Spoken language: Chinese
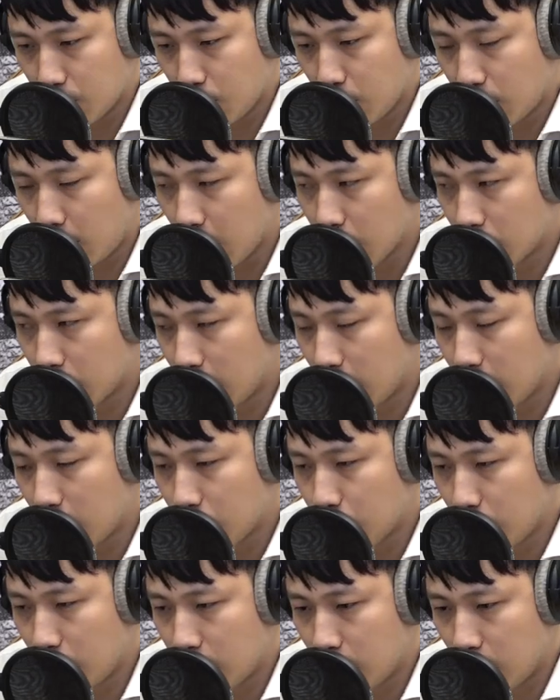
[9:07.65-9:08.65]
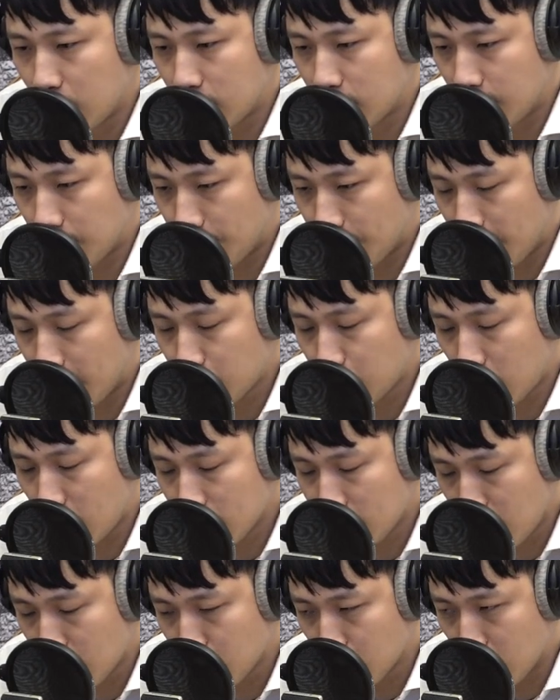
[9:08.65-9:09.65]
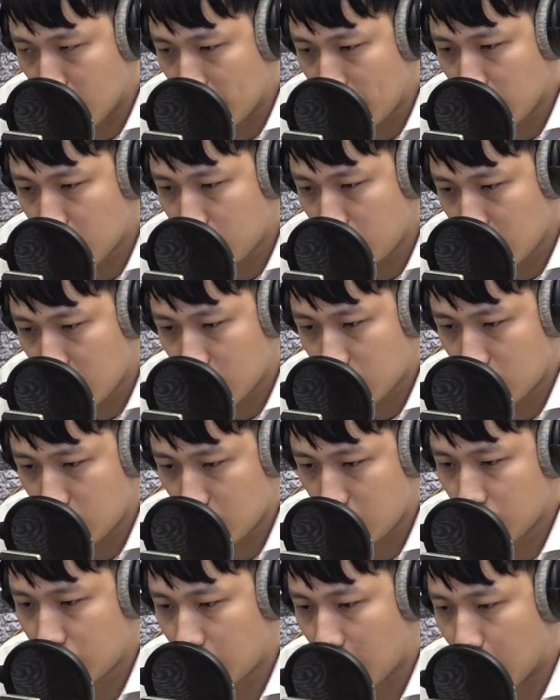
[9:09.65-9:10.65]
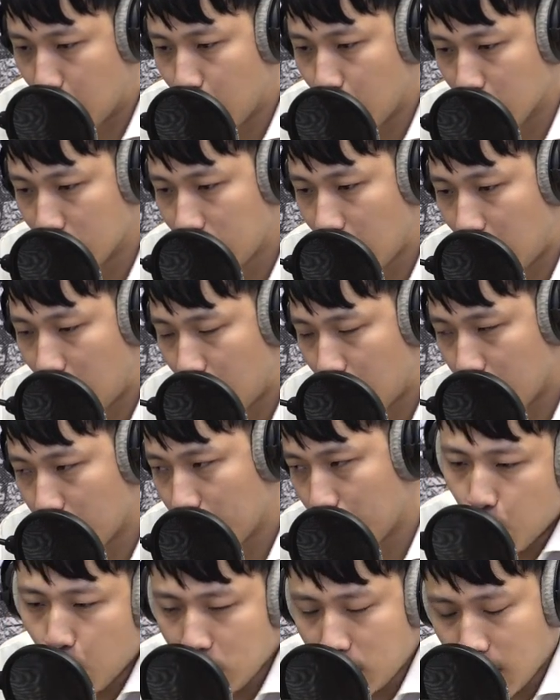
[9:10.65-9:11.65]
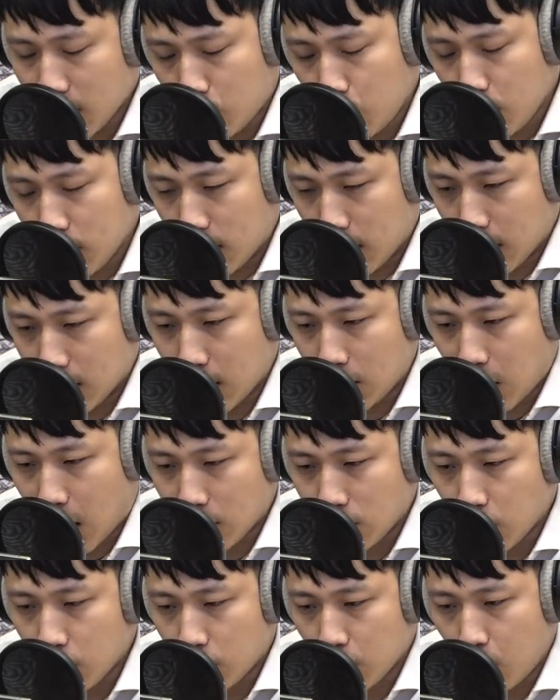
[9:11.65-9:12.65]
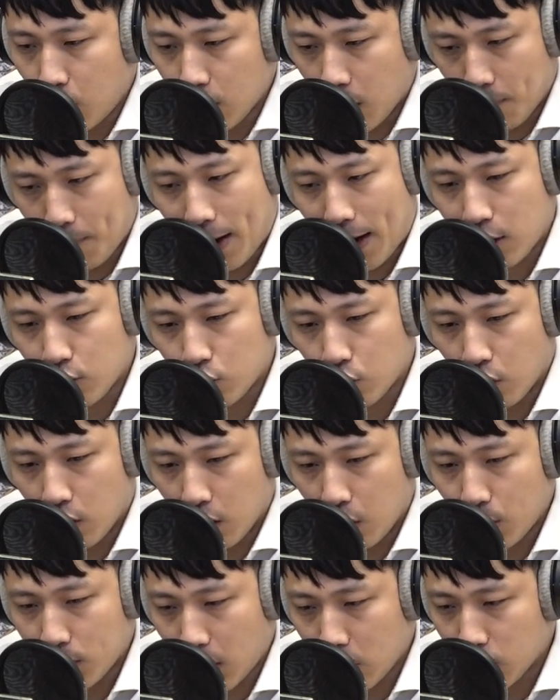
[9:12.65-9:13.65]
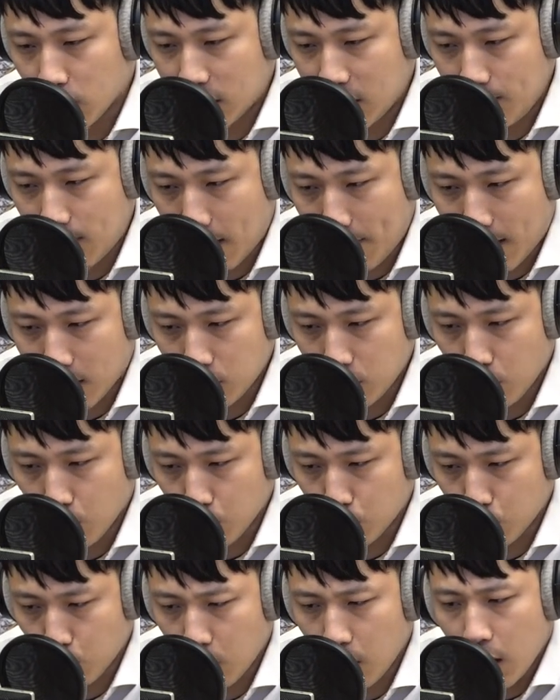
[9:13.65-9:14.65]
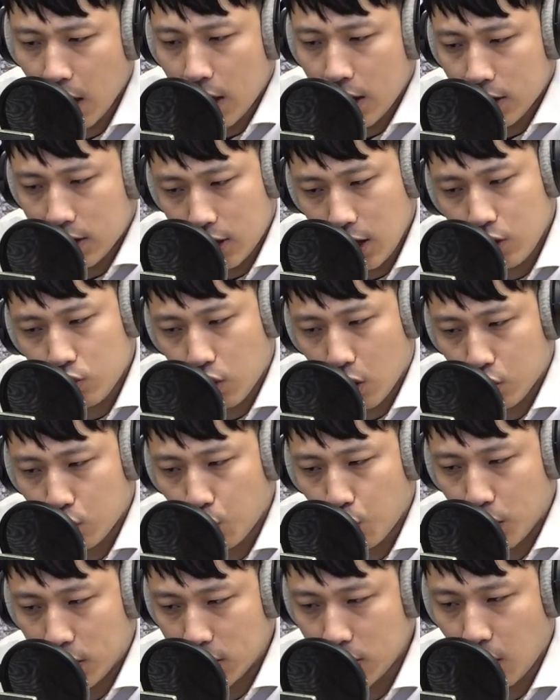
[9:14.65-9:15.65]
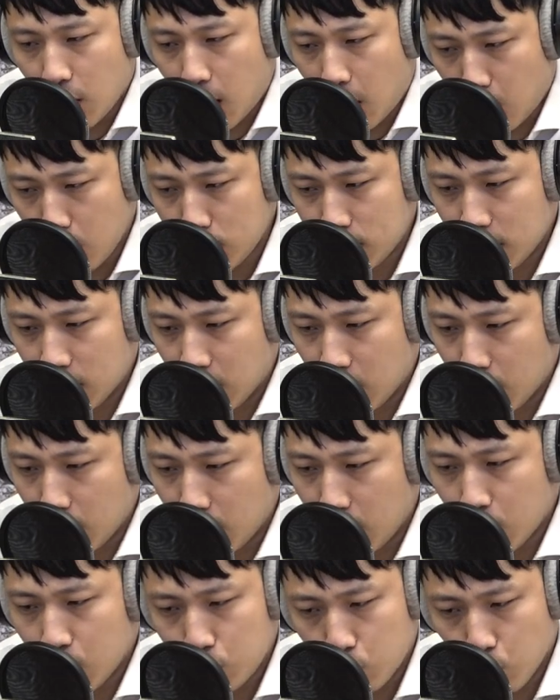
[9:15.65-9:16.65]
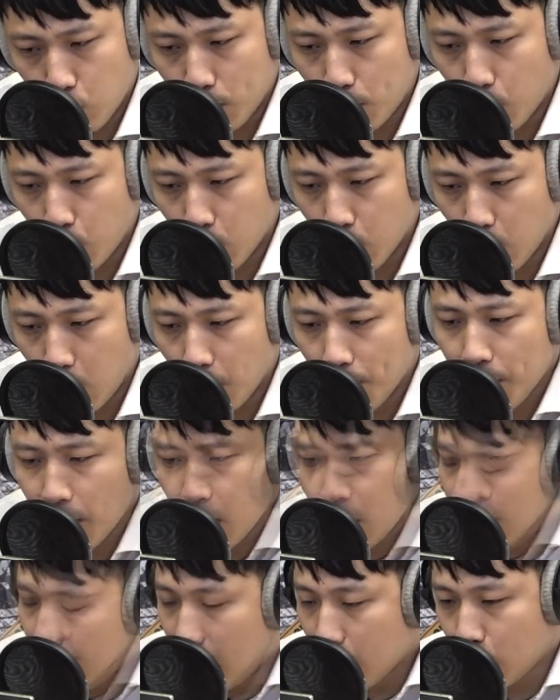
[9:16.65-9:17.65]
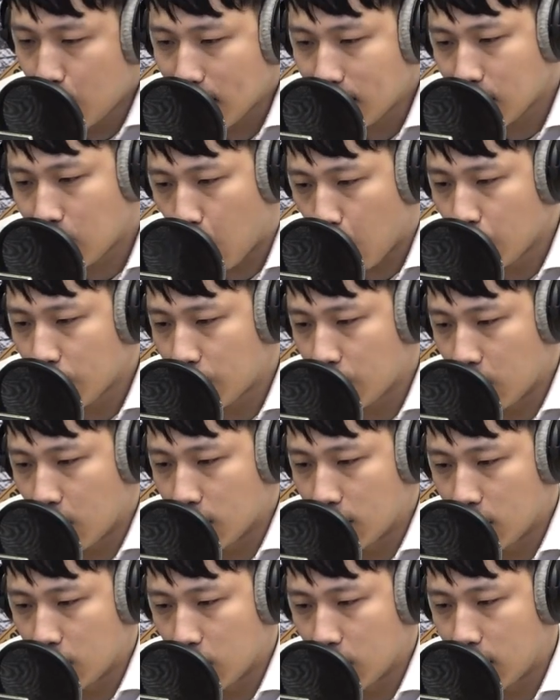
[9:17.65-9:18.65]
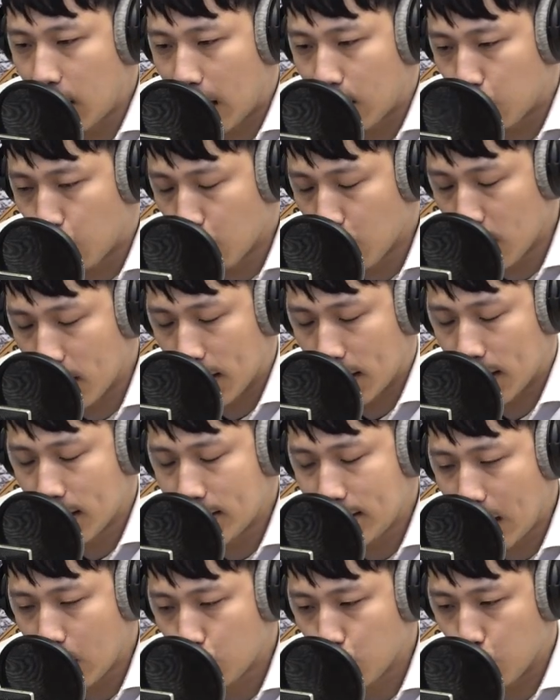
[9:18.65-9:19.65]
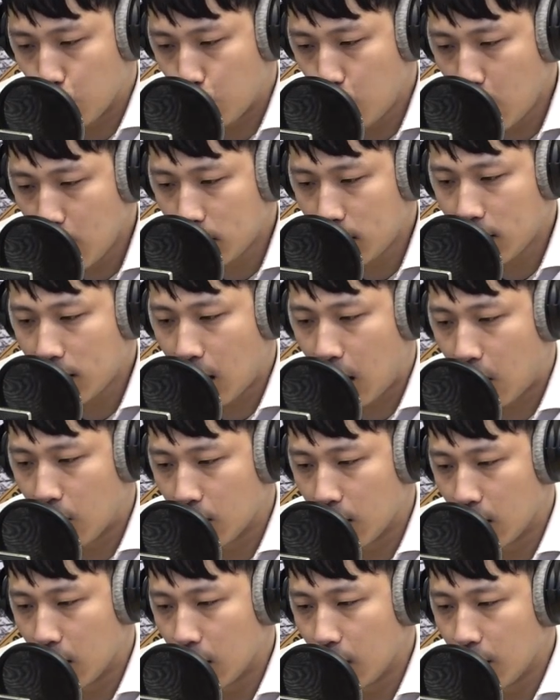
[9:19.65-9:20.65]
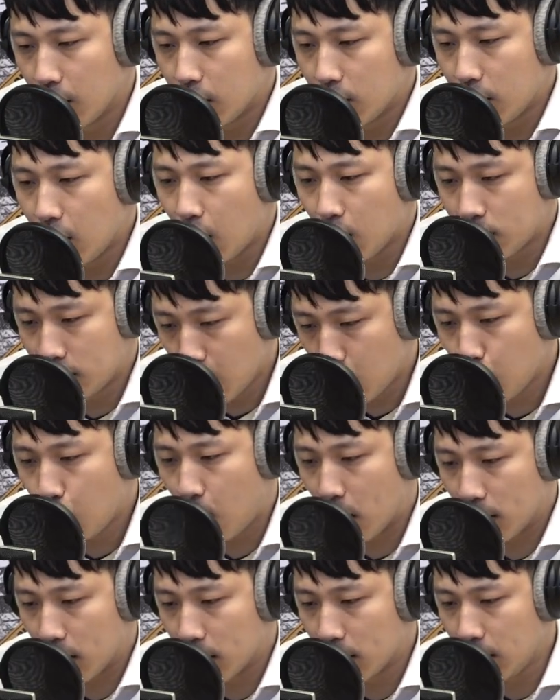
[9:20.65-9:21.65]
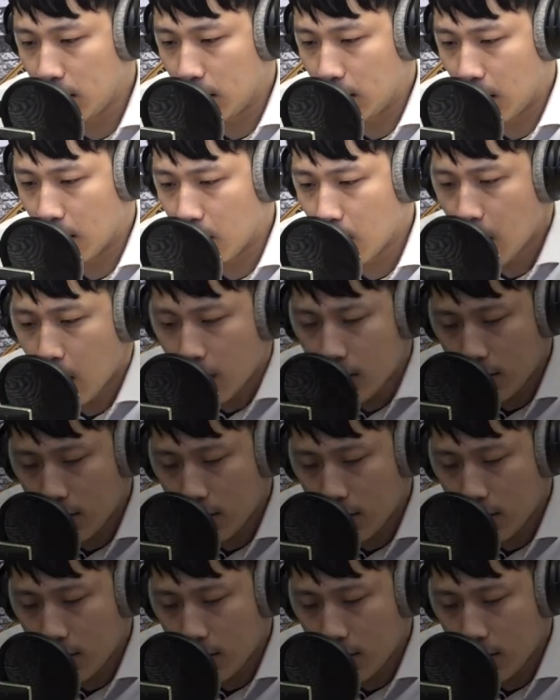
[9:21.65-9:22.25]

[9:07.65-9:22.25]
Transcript: 所以当时这样的讯息，警方专案小组里面确实有掌握到。不过这个讯息呢，在查证之后也排除了，因为当时季爸爸就有说，季水树已经有好几年没有赌博了。而就在这同时呢，其实歹徒呢也跟家属约定好了要交款的地点。